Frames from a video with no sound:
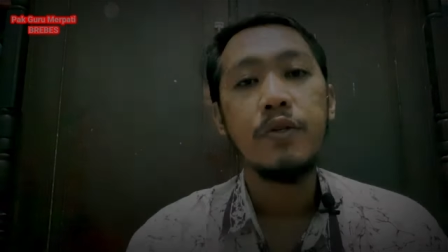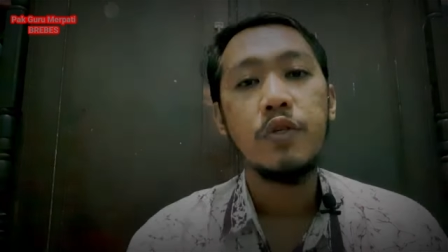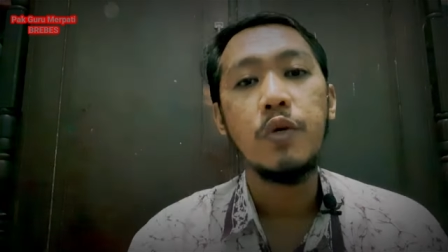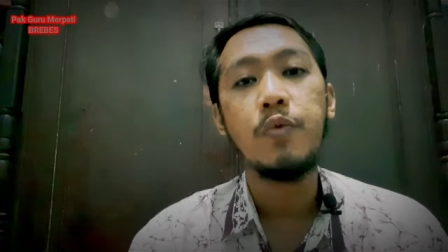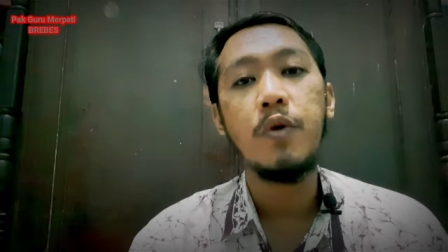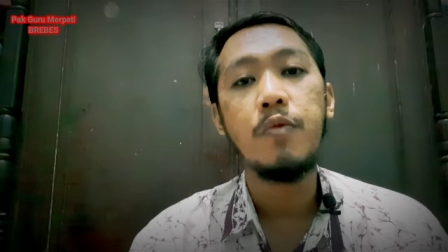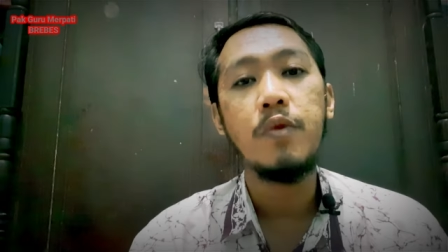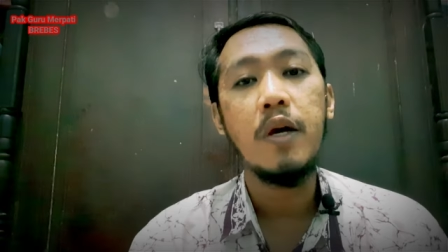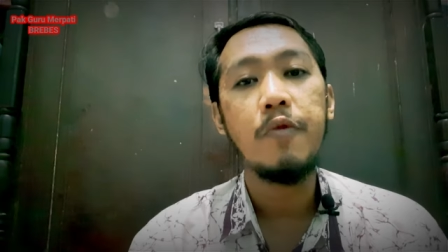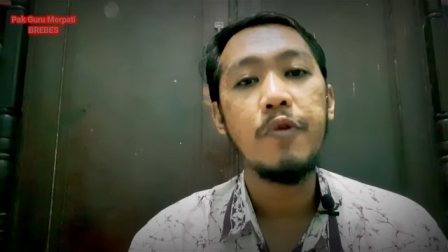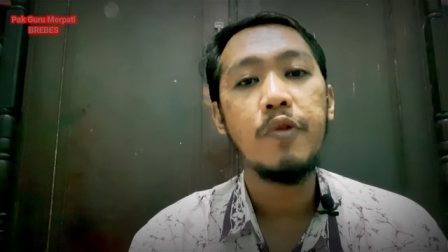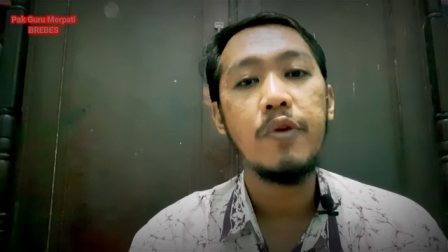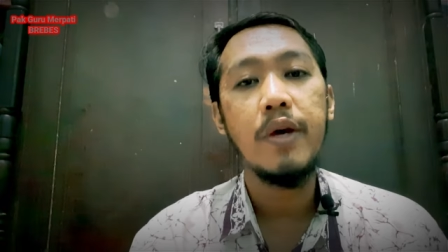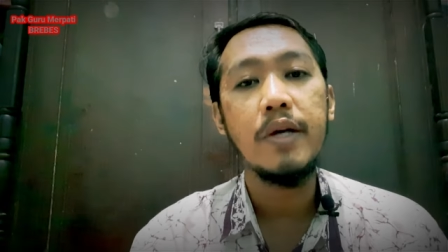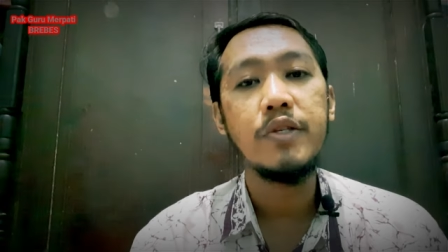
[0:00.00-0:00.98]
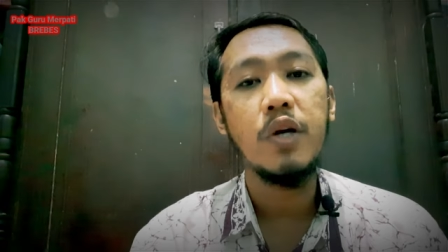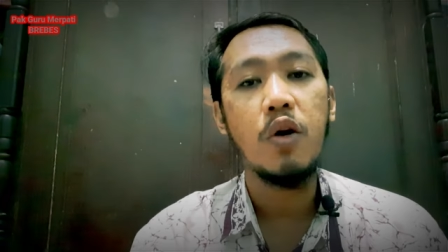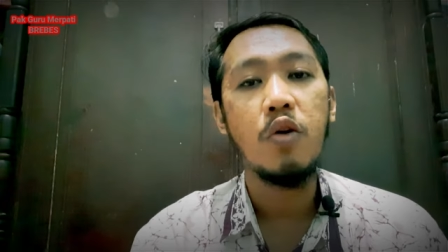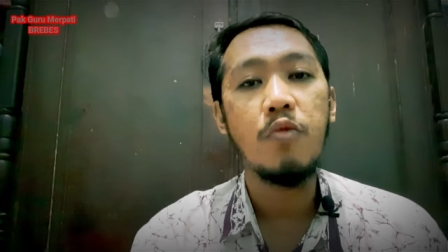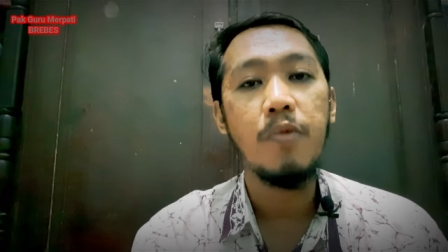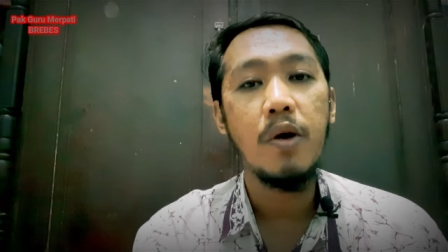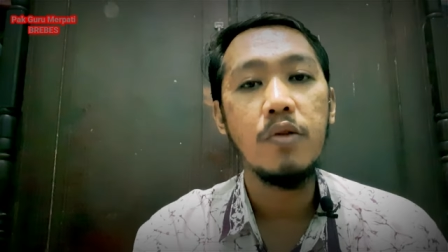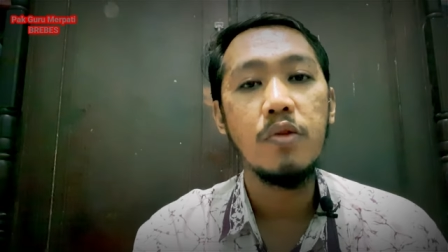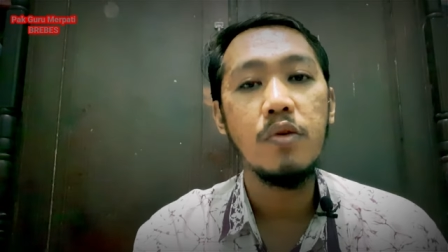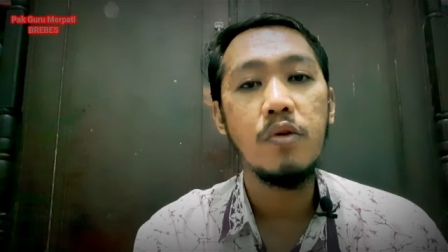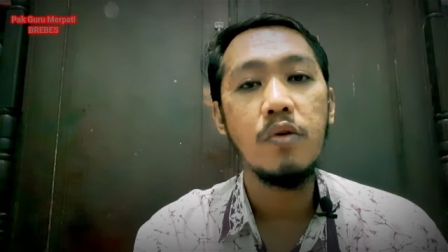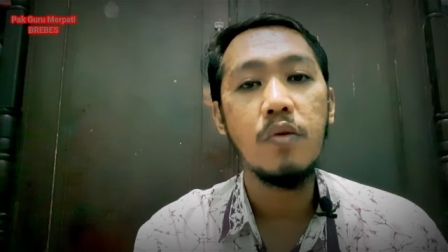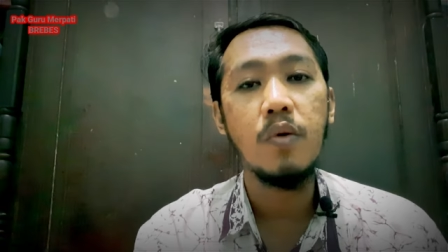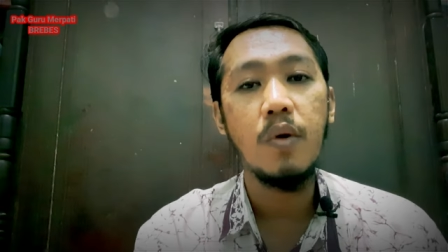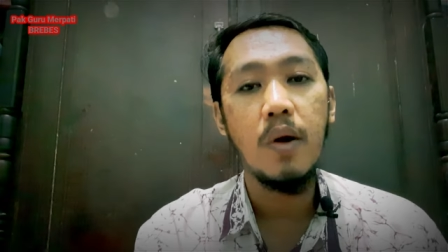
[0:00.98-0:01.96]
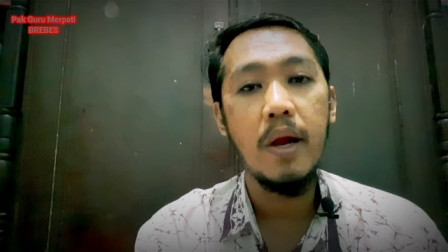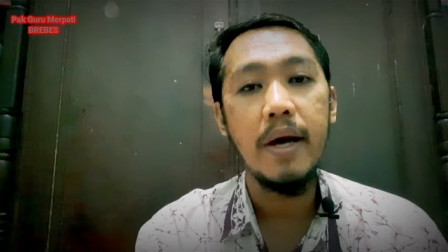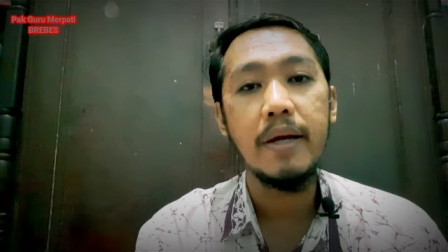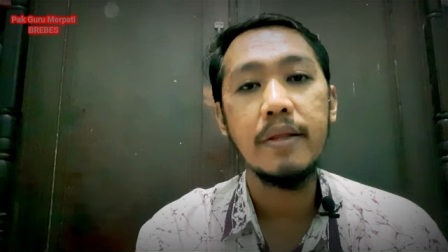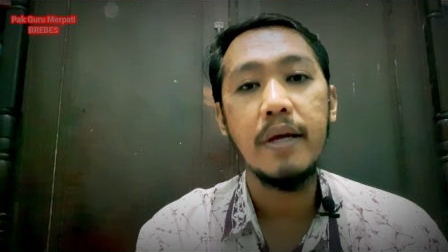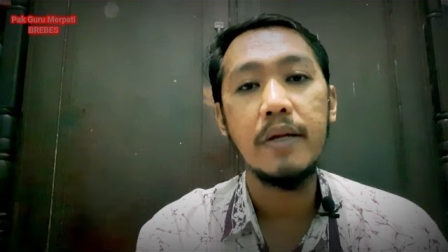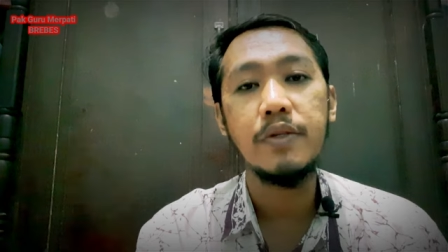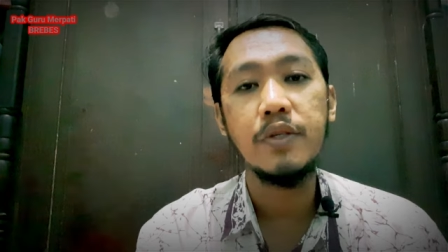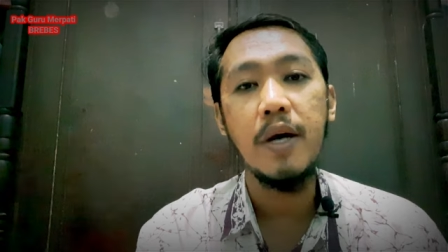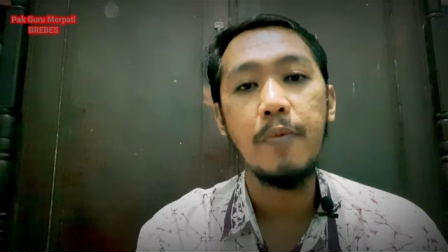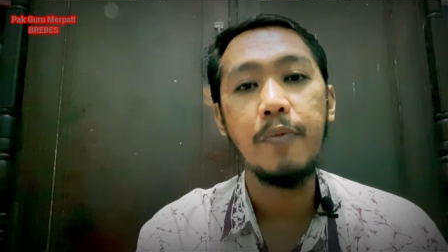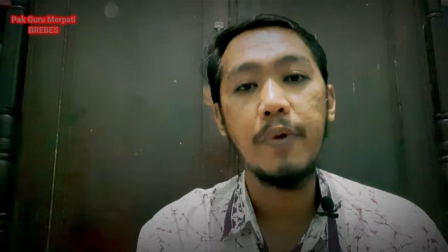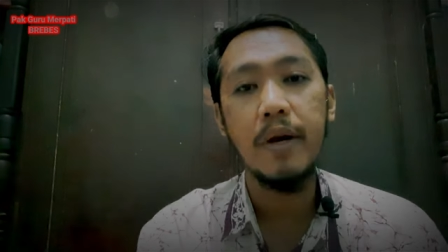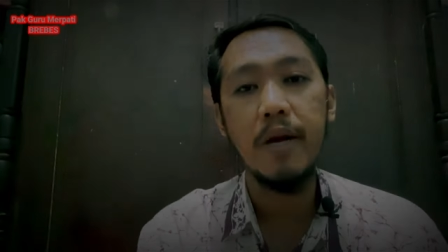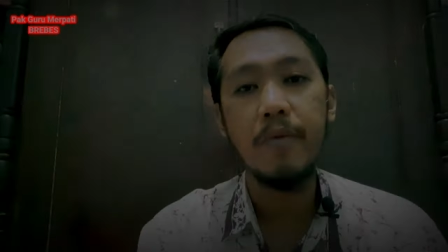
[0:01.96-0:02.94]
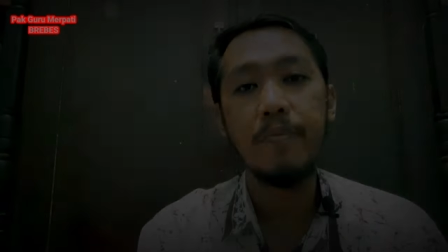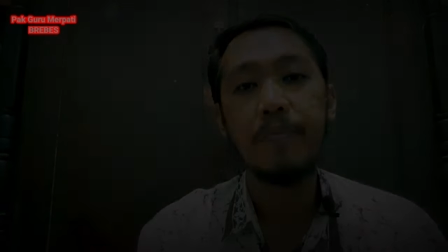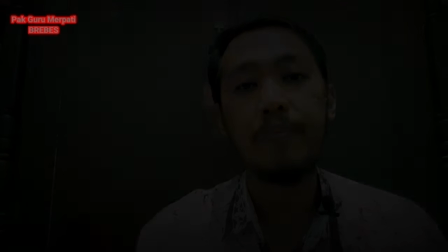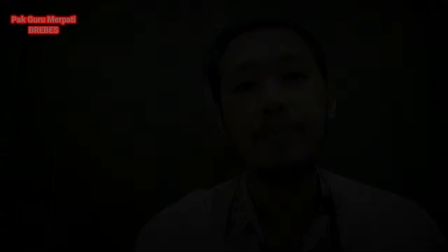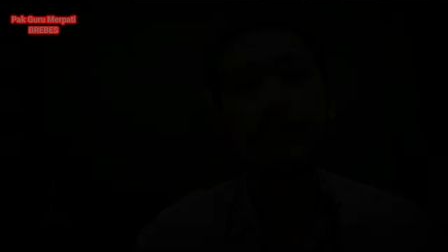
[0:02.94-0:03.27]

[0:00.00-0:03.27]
Sebelum mulai videonya jangan lupa untuk like dan subscribe